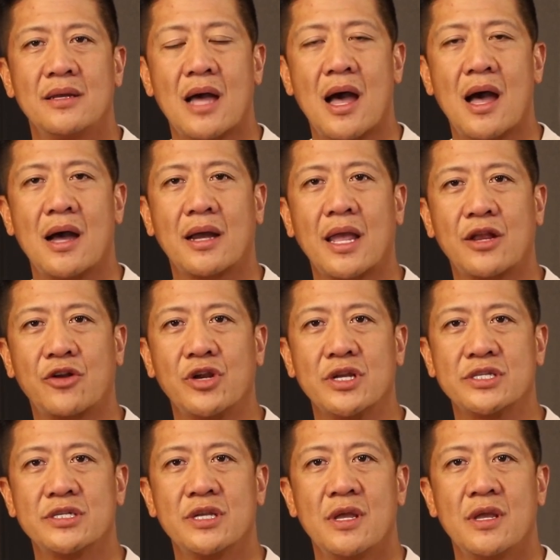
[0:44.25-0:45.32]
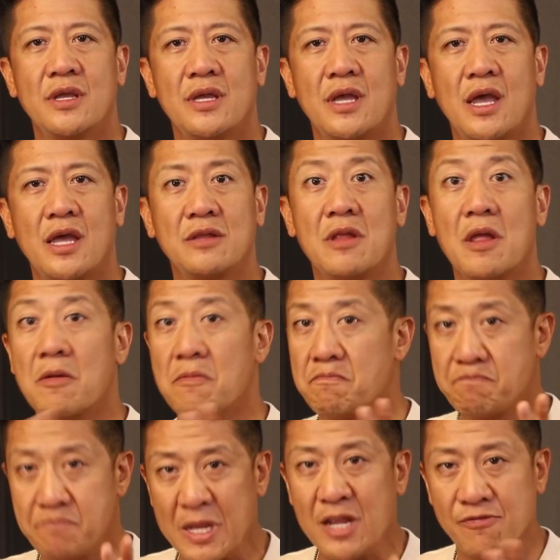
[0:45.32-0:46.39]
uh, kay Chris. And
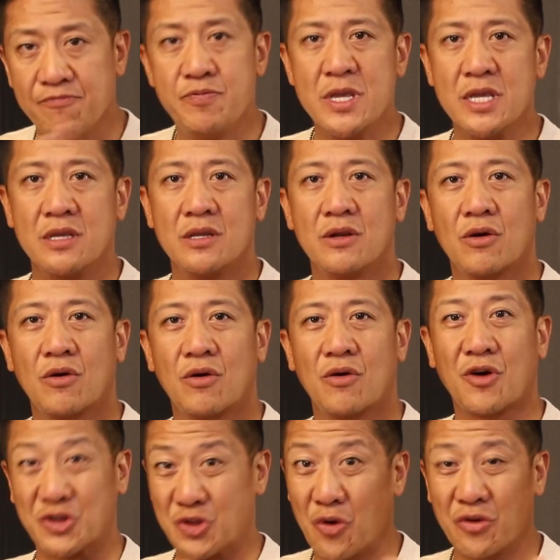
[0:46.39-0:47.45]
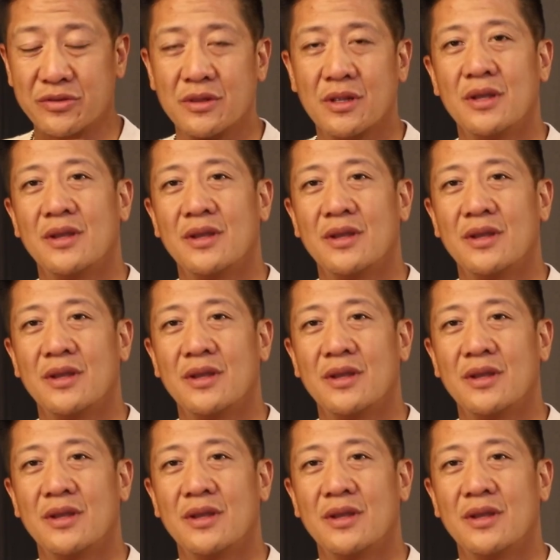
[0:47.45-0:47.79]
believe me or don't,